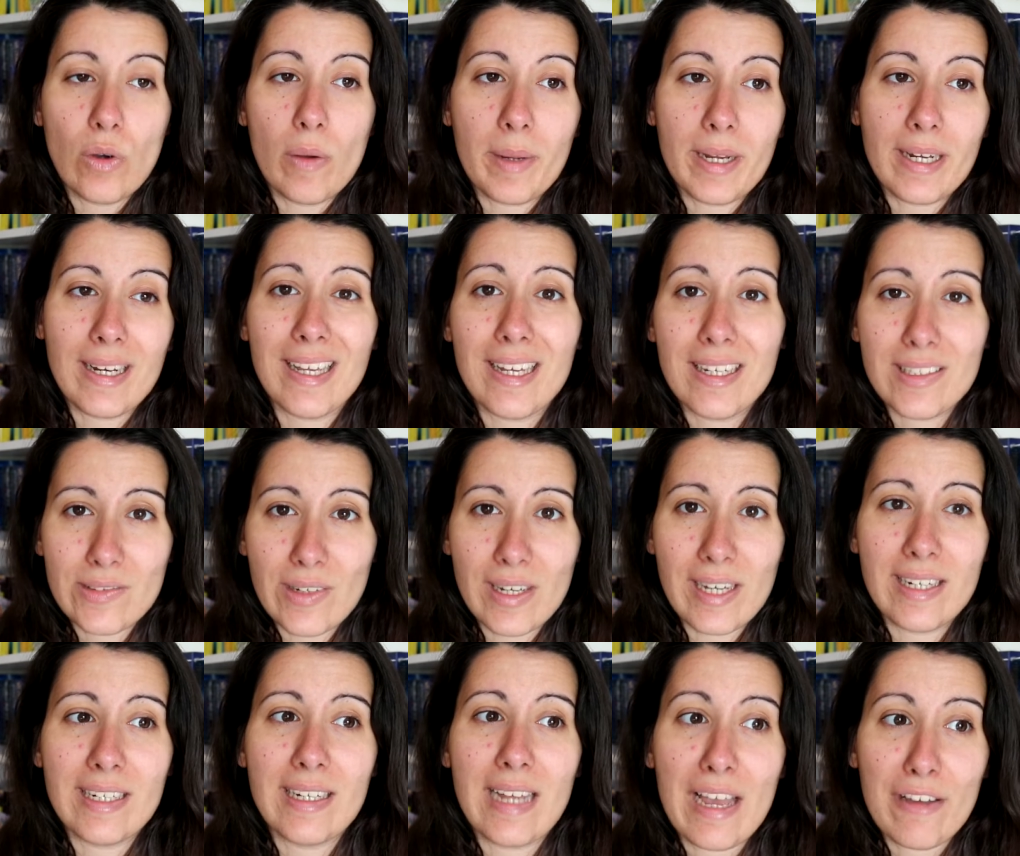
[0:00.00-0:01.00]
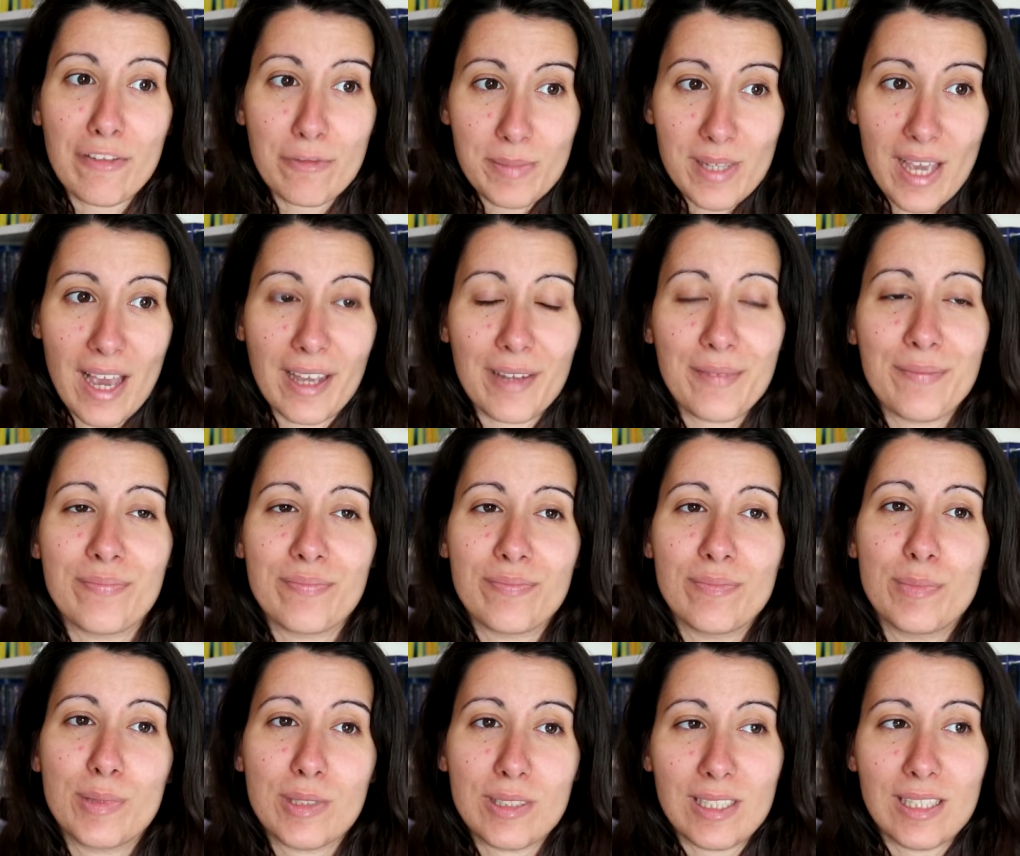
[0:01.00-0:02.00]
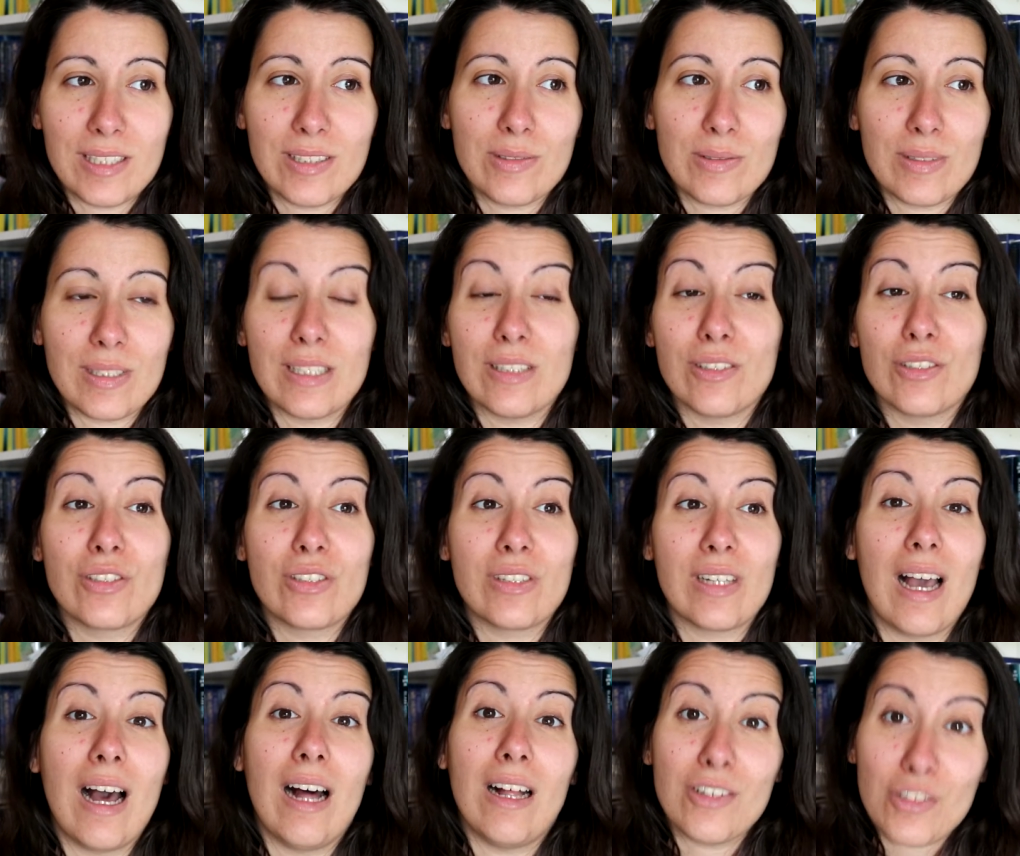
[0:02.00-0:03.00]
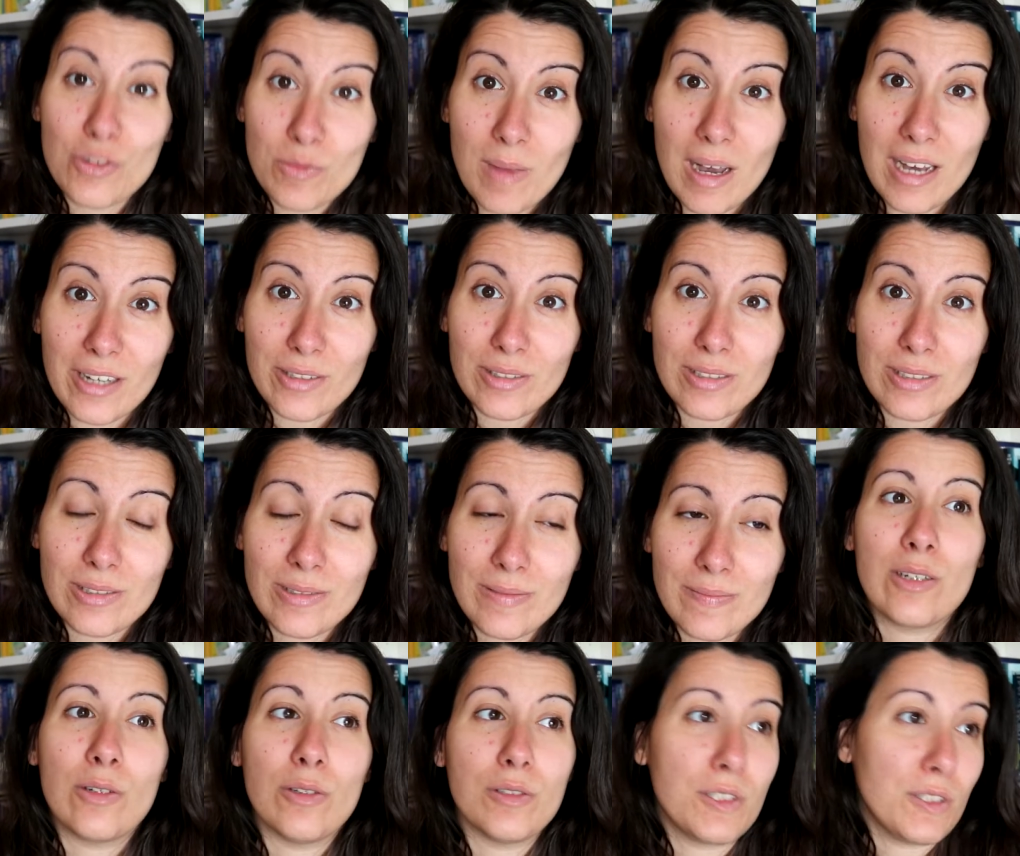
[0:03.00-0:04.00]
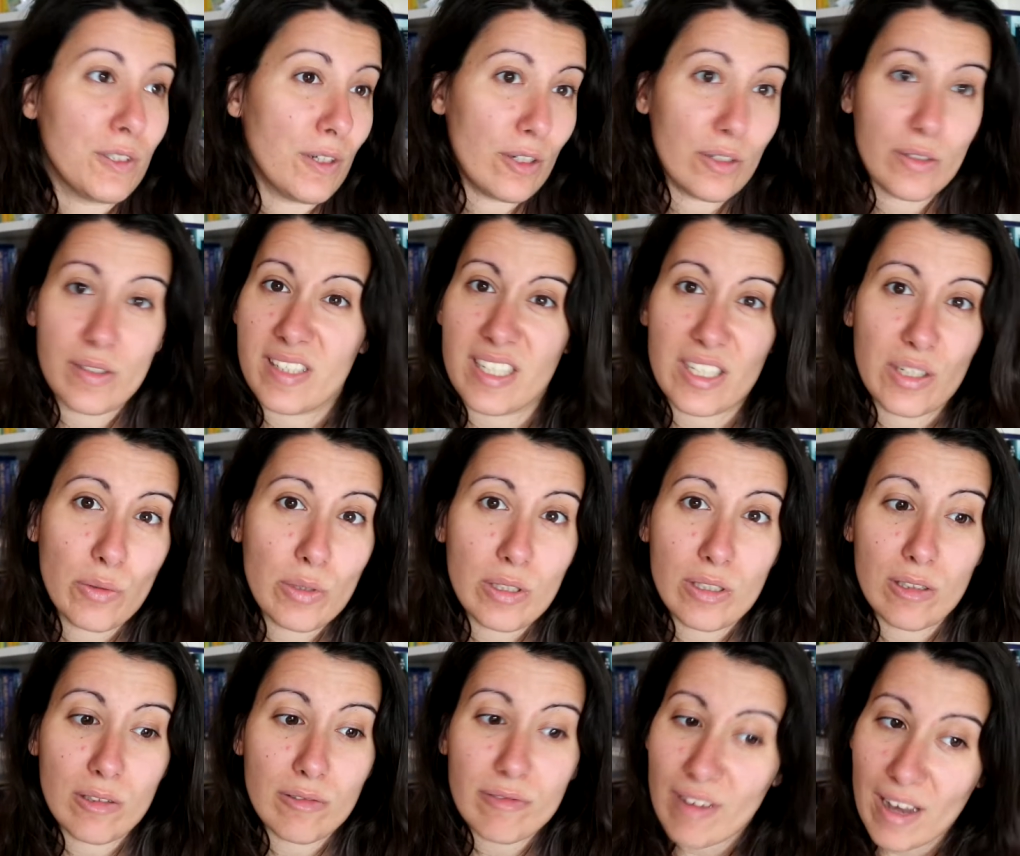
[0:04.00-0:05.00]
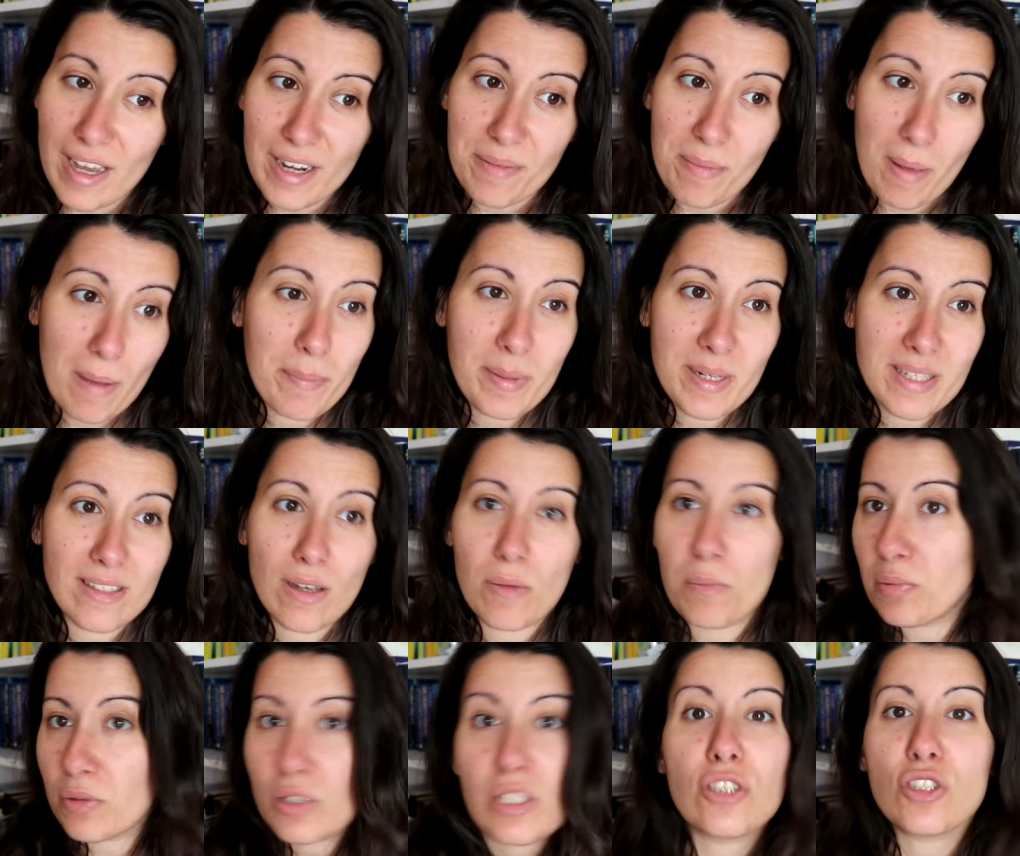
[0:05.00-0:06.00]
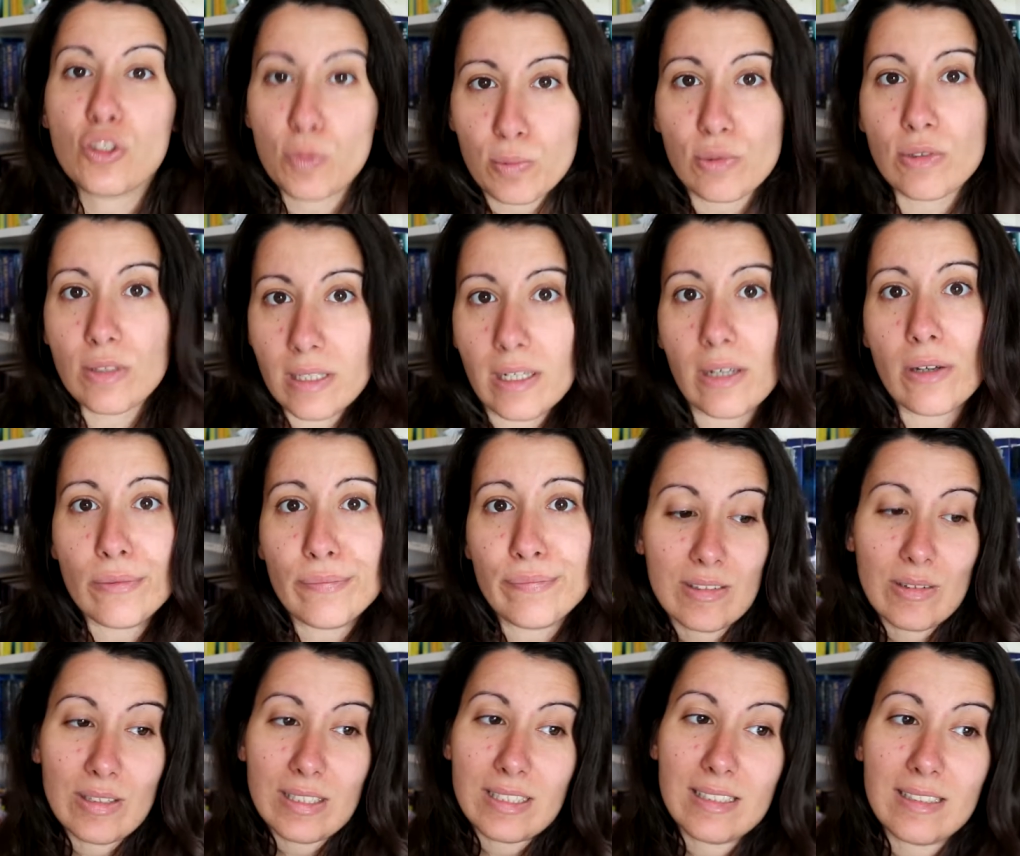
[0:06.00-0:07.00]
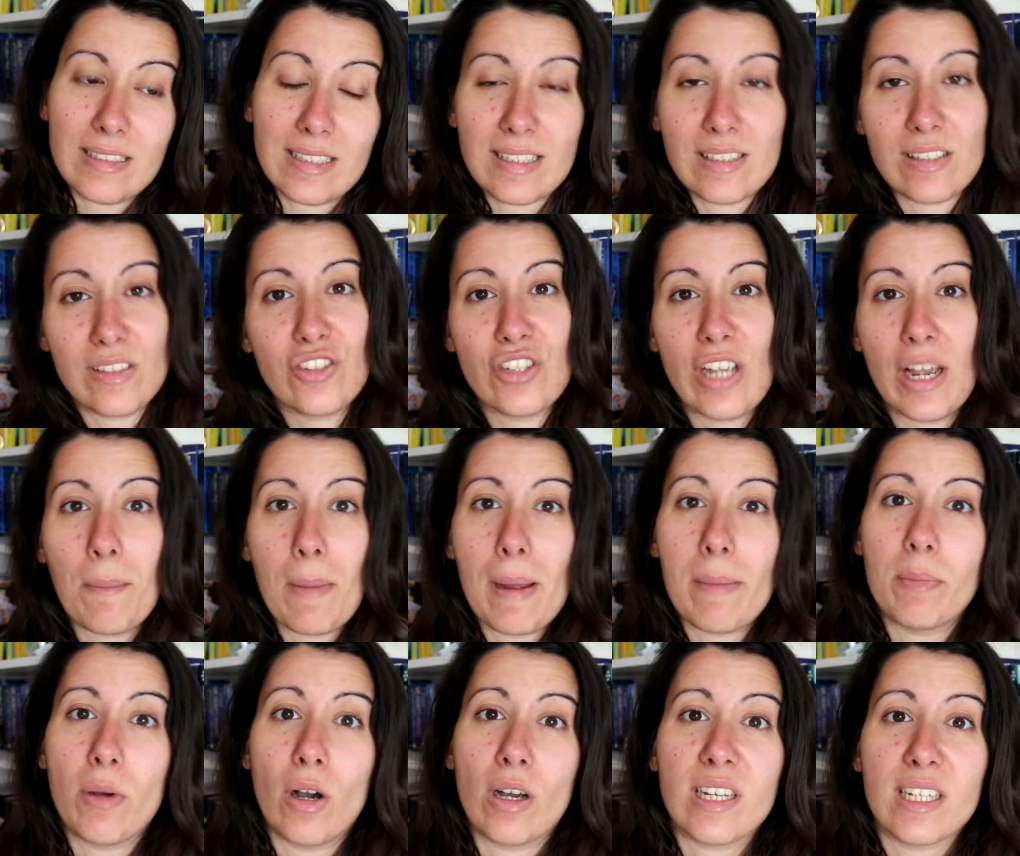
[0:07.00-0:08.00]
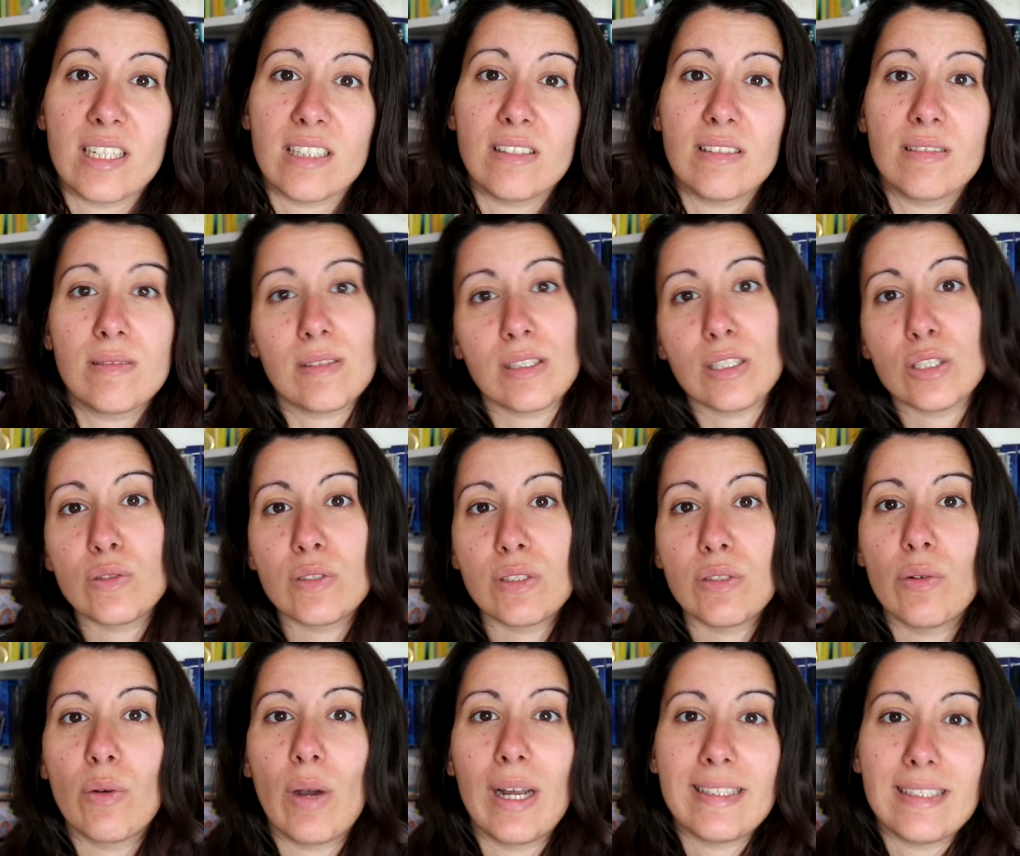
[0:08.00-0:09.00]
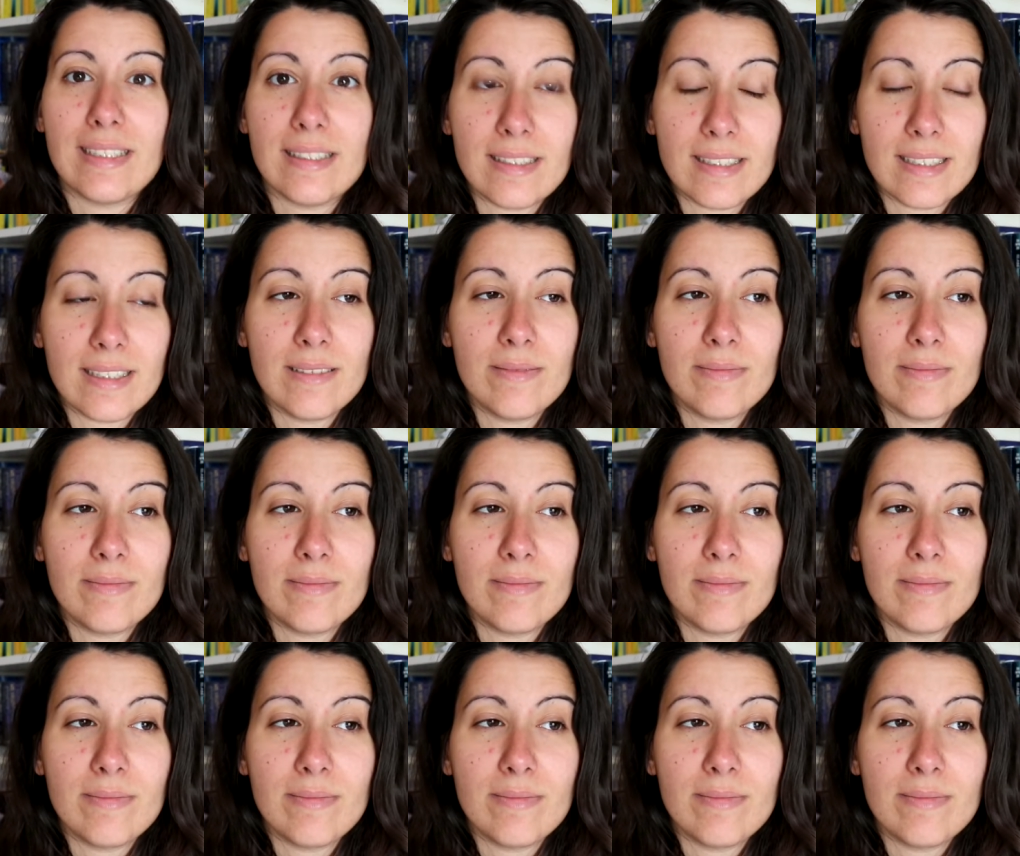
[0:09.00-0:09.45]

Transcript: homem negro era FBI. Portanto, eles algemaram-no, continuaram a dizer que o iam levar para a prisão porque eles podiam. Quando ele disse check my pocket, eles viram o ID dele.